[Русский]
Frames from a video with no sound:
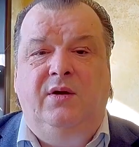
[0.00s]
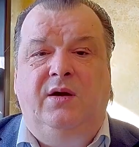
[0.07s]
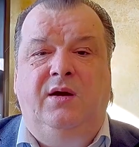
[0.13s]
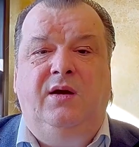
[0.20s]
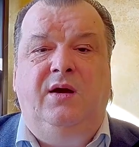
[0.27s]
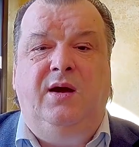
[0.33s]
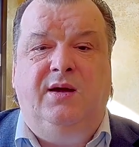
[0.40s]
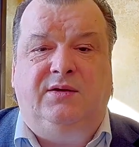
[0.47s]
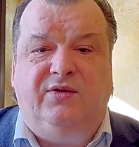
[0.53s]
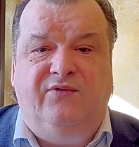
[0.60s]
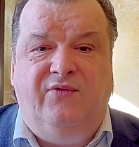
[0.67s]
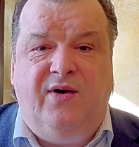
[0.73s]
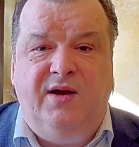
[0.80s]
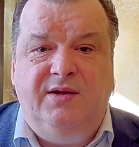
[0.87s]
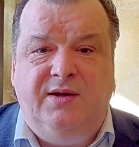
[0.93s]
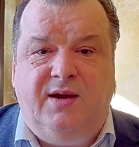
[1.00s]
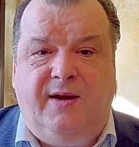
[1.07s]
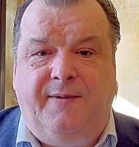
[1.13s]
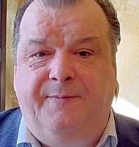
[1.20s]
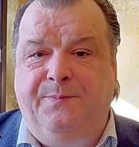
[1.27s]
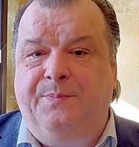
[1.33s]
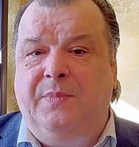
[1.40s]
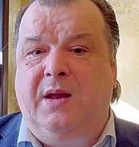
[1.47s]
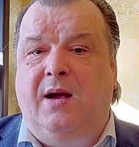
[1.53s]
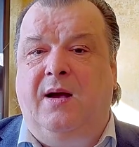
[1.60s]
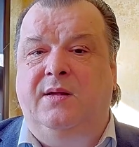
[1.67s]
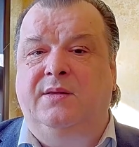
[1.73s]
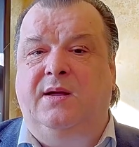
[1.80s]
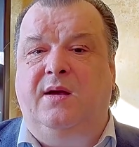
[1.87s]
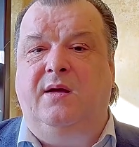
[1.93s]
И эта война,
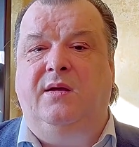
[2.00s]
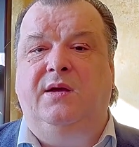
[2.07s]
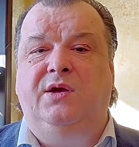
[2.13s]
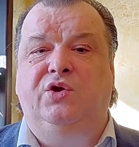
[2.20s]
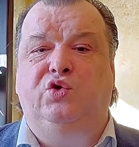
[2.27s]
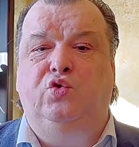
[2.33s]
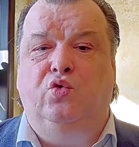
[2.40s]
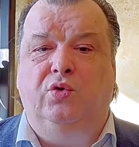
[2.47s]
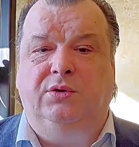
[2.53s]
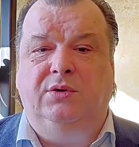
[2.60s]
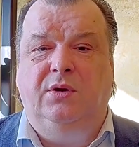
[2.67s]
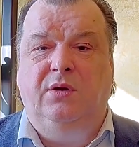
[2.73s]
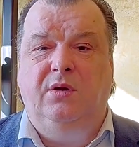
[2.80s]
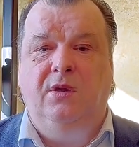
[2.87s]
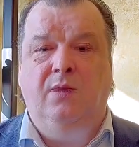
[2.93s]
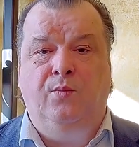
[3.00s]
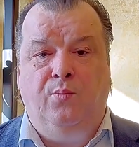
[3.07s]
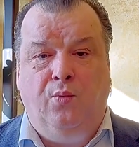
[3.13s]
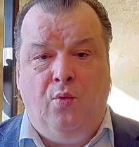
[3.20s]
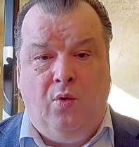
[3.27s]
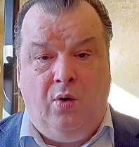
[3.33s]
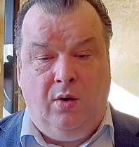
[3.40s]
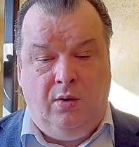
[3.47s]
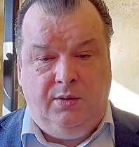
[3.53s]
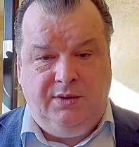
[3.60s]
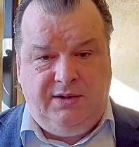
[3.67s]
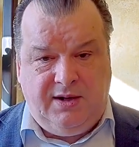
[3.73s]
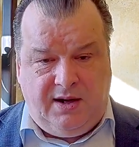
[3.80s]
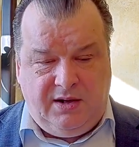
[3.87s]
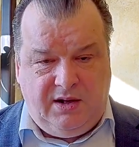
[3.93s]
она идет по
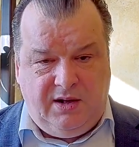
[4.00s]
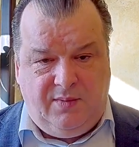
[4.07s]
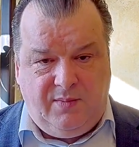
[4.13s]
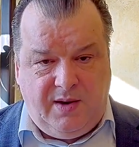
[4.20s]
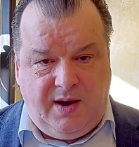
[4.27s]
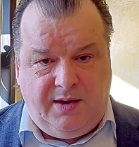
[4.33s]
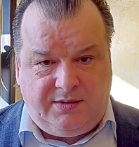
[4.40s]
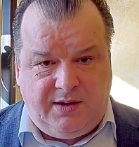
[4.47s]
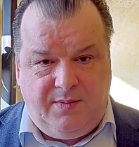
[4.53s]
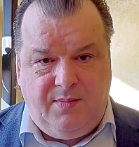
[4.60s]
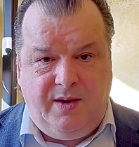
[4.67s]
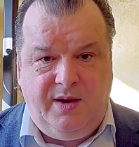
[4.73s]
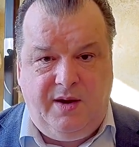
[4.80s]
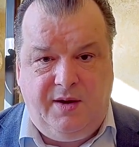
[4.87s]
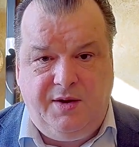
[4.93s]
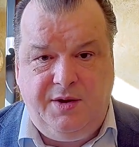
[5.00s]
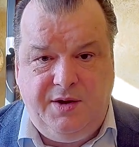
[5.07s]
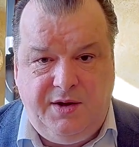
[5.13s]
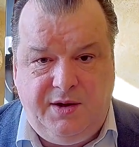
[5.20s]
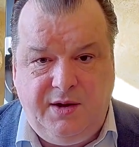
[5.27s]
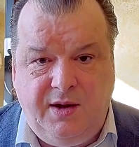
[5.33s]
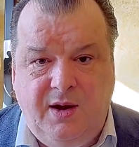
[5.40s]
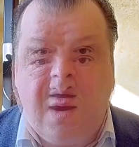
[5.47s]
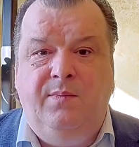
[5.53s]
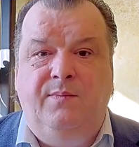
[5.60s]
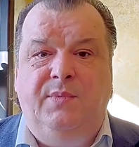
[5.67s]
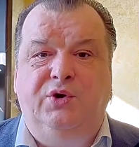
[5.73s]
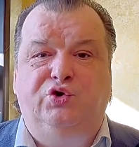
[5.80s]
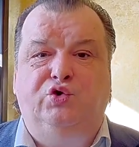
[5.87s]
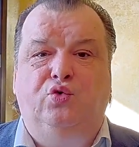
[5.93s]
данным этой моей книги
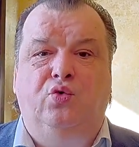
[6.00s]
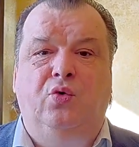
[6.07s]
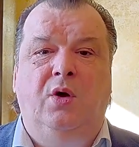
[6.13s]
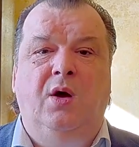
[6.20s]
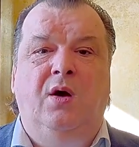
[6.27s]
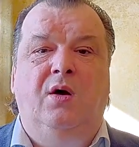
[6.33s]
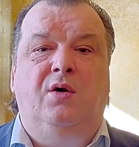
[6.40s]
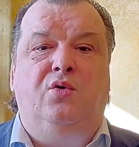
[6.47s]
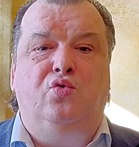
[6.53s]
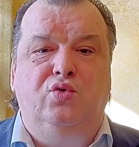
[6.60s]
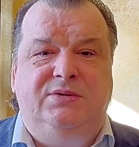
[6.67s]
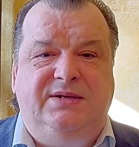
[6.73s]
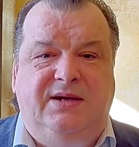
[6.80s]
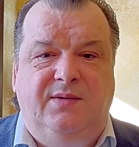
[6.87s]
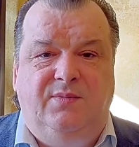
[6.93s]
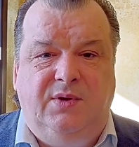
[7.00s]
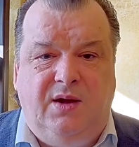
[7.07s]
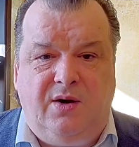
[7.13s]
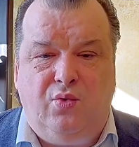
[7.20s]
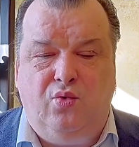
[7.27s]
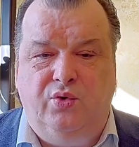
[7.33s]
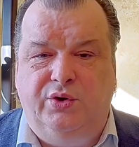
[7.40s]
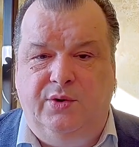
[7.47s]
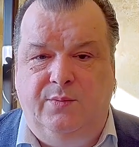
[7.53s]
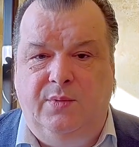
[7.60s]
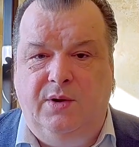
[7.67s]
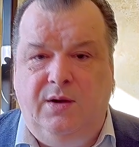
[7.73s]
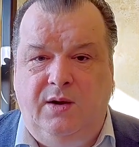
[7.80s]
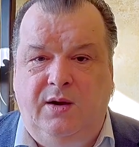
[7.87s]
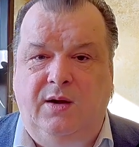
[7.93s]
между русским народом
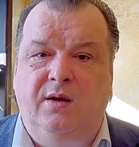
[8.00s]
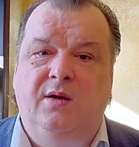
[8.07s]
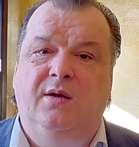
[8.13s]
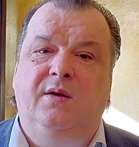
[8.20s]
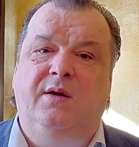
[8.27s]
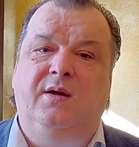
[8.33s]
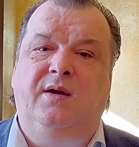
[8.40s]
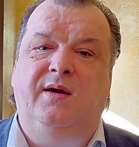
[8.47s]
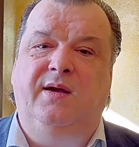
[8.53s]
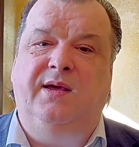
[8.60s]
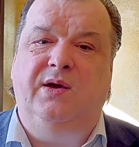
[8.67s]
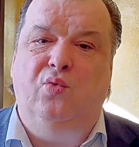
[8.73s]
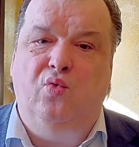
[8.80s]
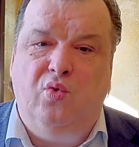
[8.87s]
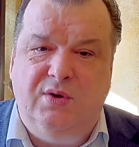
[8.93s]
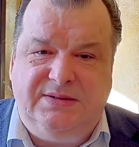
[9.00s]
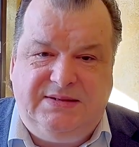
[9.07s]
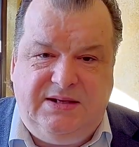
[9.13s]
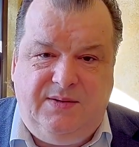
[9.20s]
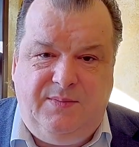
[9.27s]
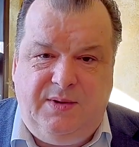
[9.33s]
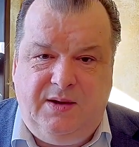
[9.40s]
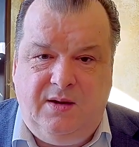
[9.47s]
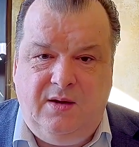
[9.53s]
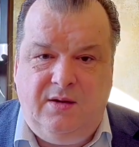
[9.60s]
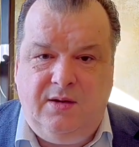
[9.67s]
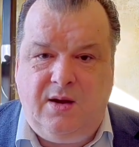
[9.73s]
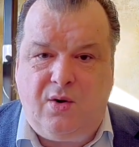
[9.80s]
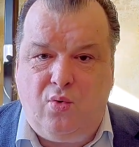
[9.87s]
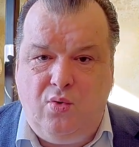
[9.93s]
и религиозными
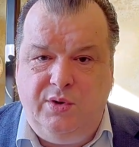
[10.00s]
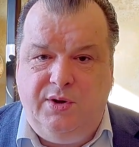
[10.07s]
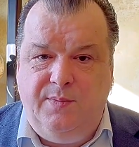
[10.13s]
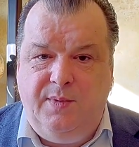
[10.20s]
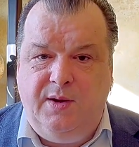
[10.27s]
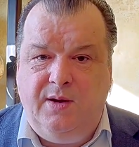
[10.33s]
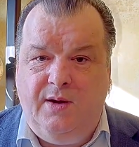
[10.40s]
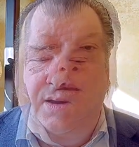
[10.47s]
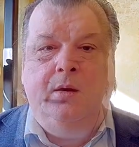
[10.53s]
народами.